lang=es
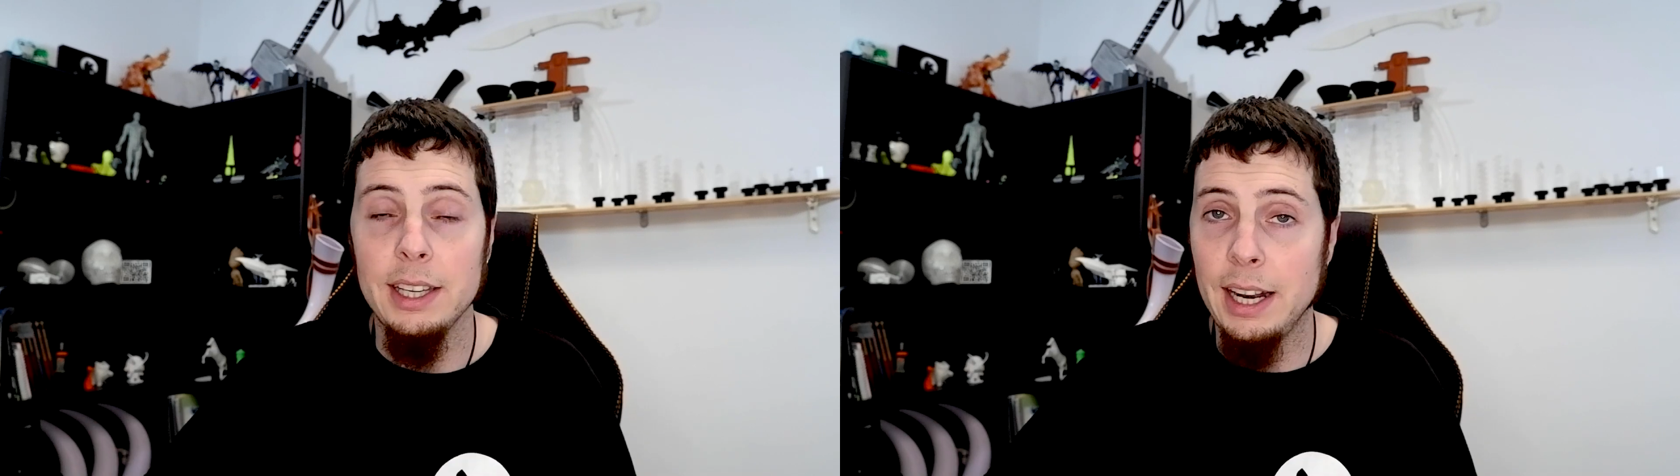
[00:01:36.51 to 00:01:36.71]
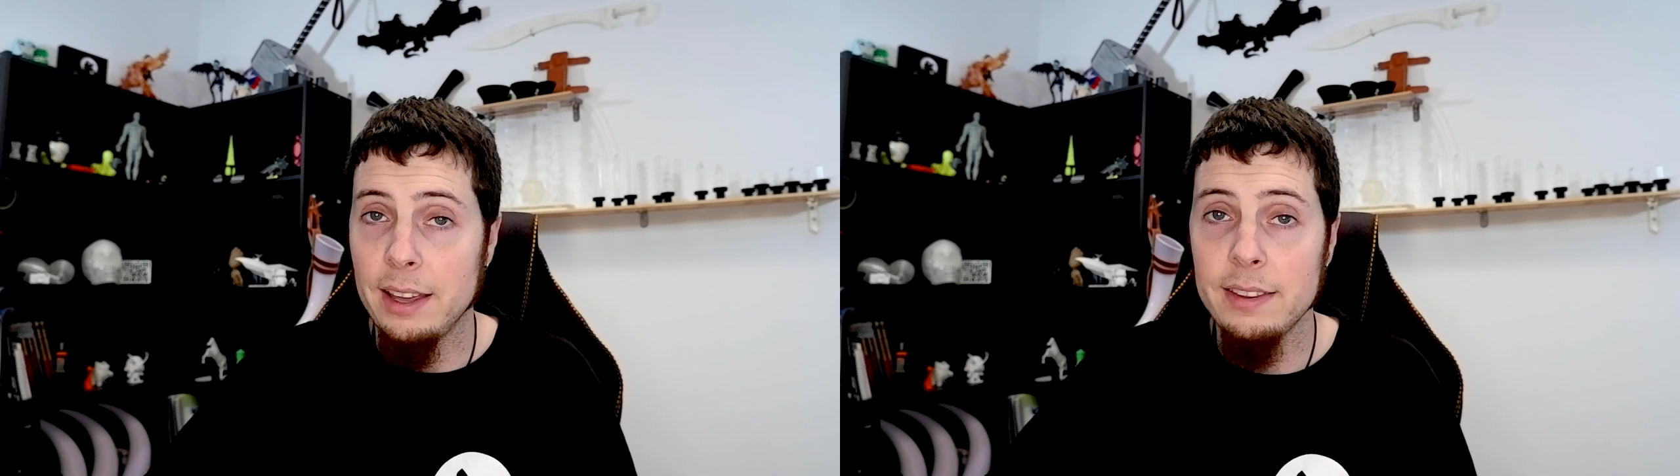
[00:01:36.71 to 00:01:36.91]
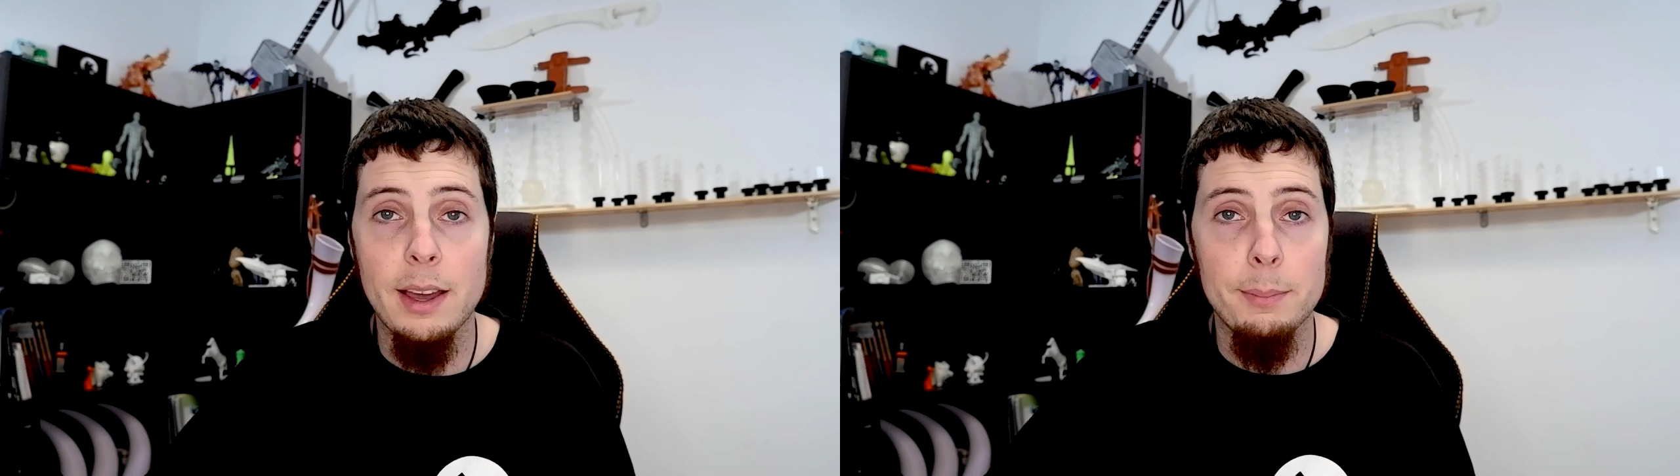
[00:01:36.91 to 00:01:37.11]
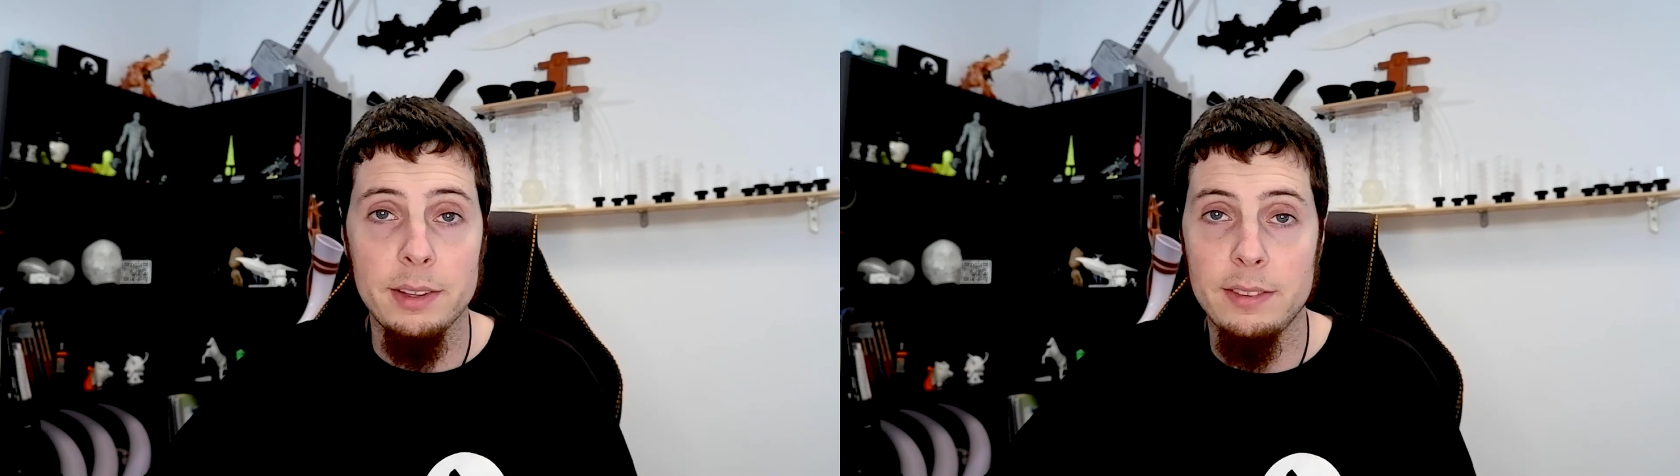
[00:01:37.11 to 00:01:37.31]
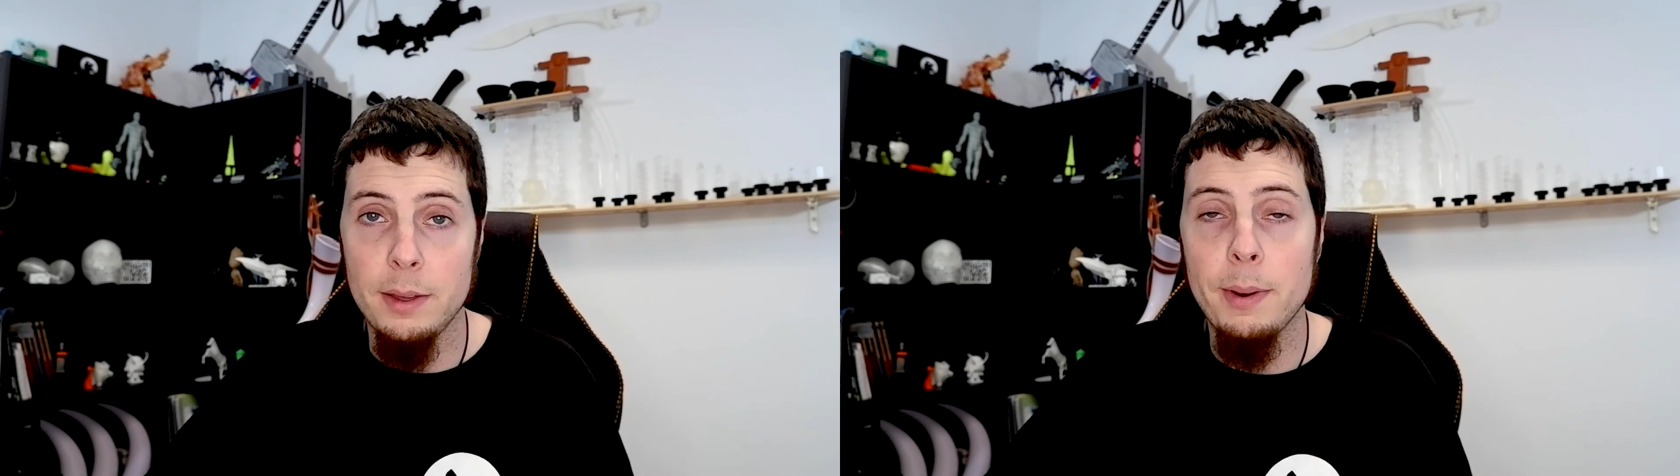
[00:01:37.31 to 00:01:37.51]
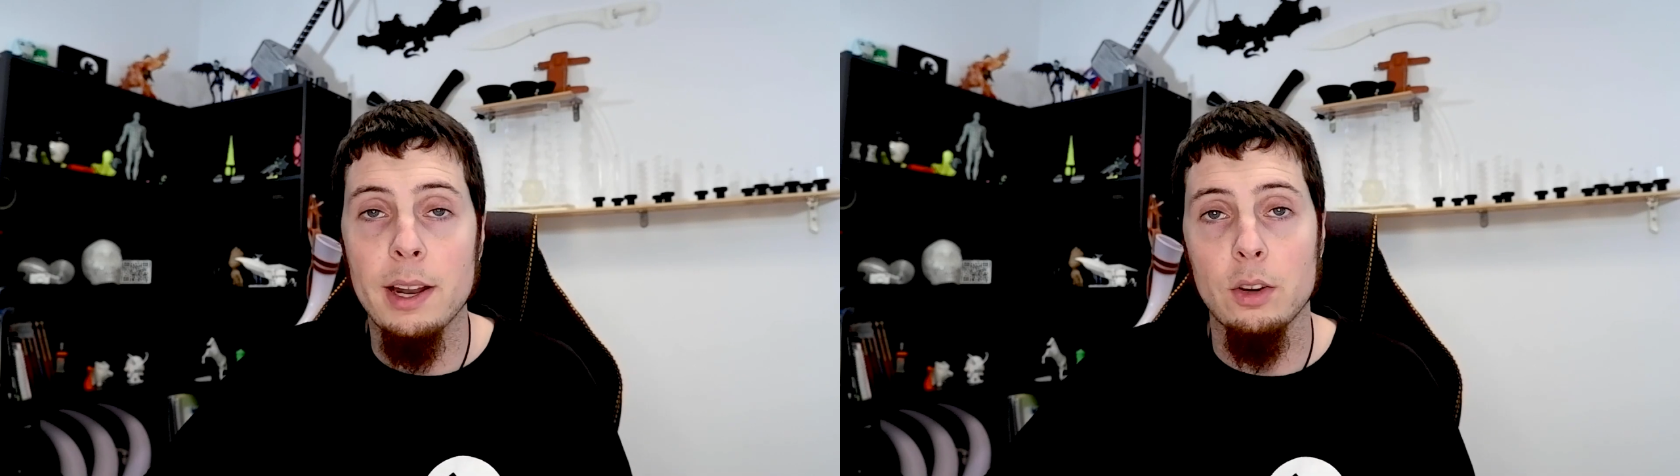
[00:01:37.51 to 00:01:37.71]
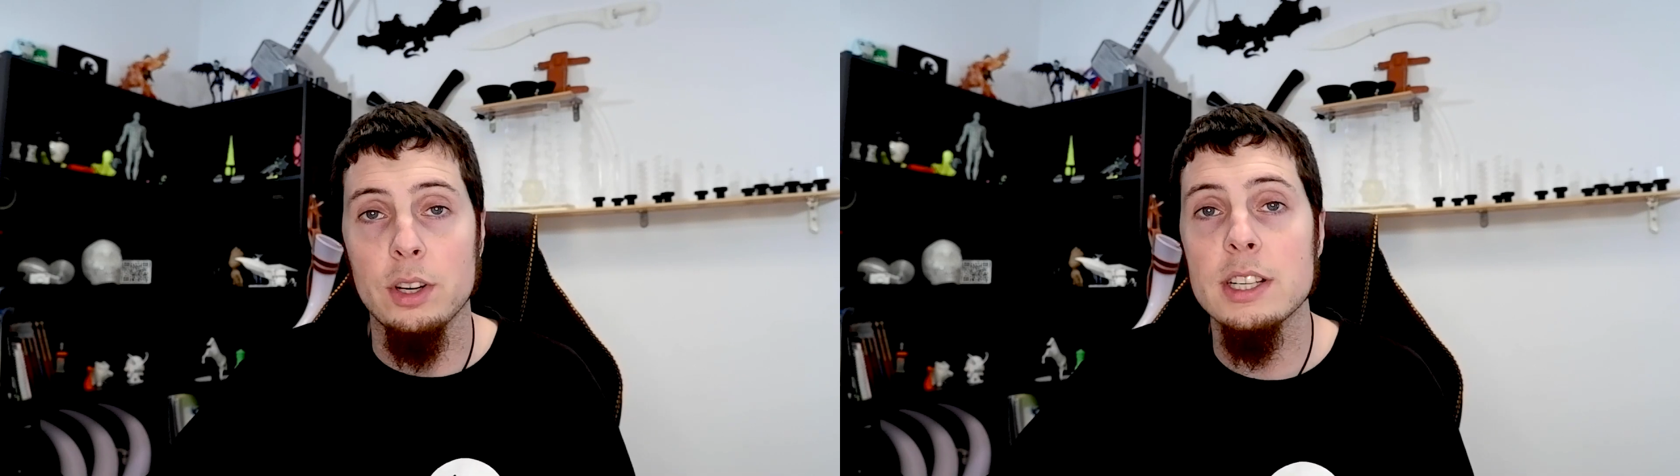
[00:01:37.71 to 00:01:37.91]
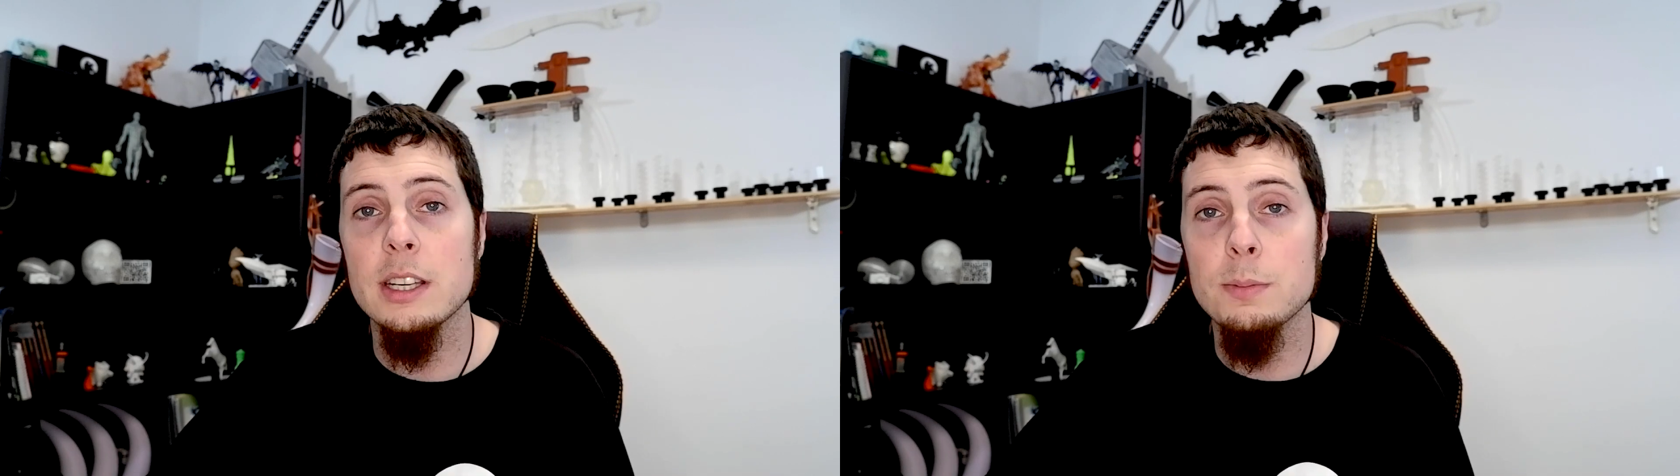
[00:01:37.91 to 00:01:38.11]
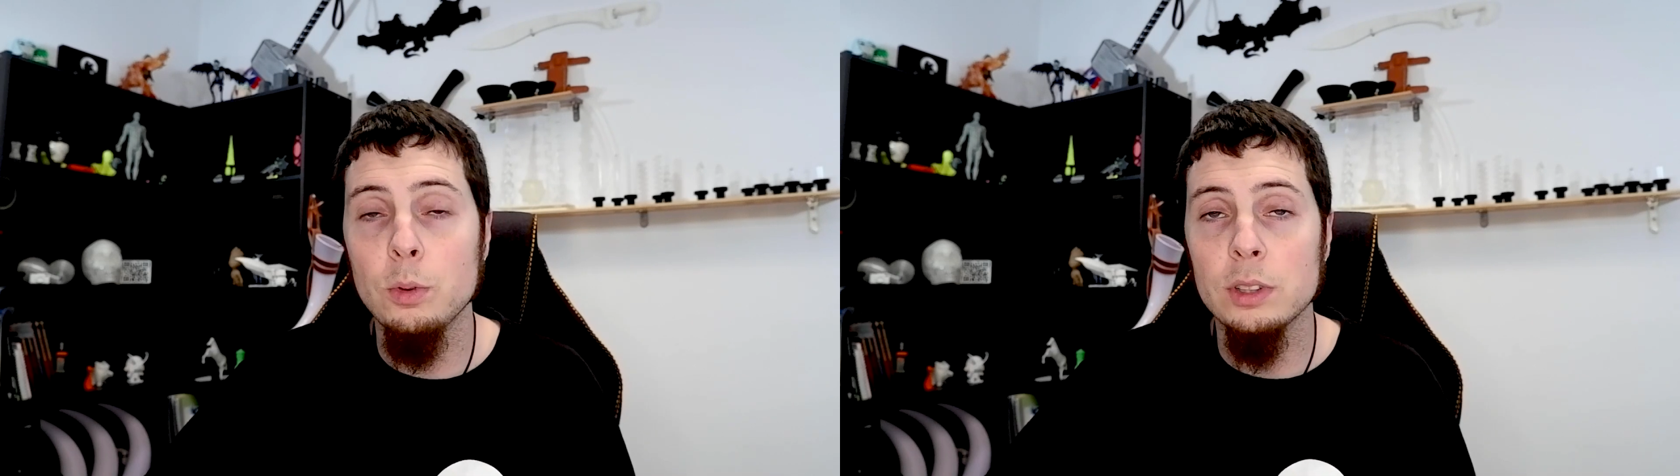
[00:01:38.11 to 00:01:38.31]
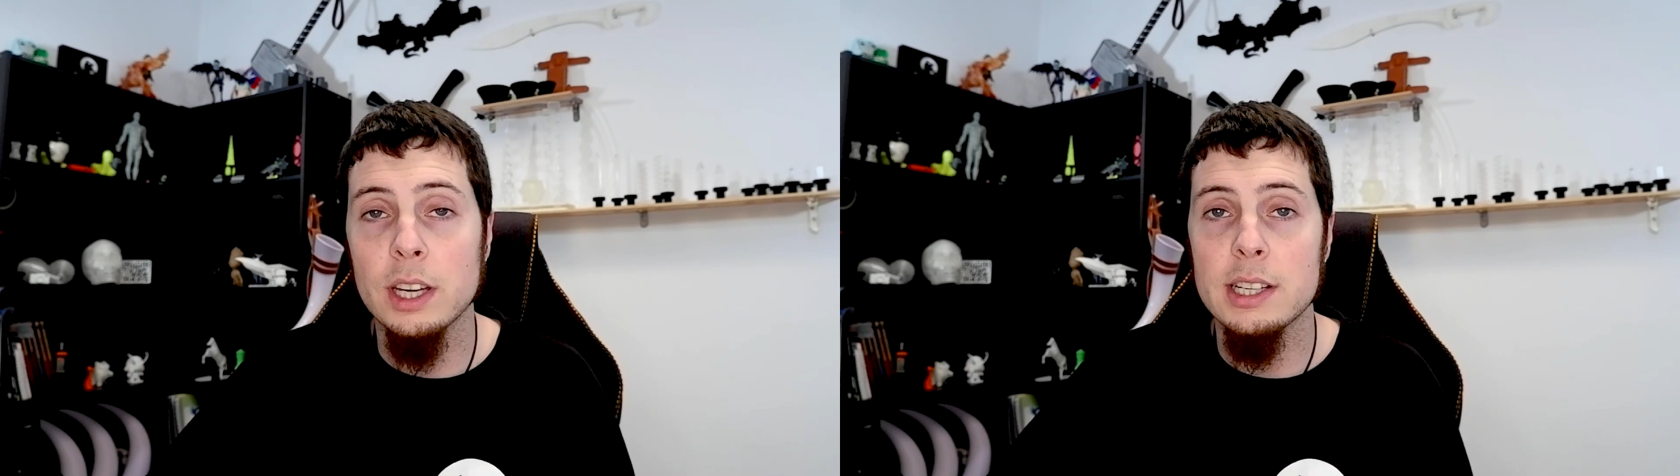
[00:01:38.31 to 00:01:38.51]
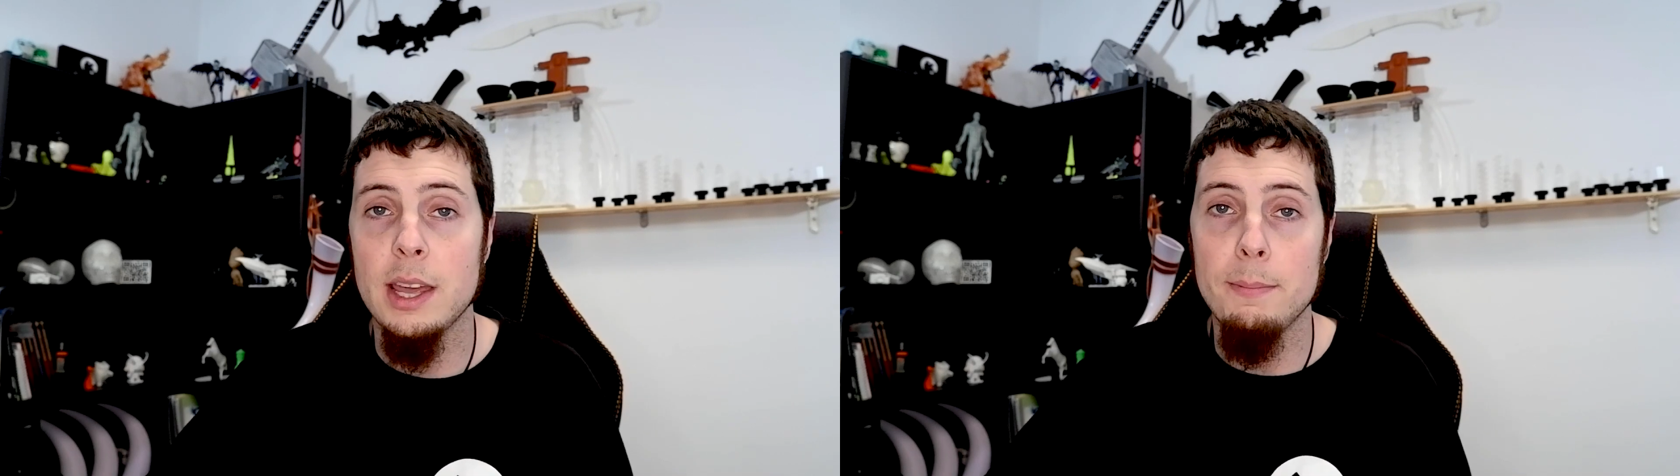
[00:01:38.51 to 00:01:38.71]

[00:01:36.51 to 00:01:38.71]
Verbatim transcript: Y la idea principal con estas puntas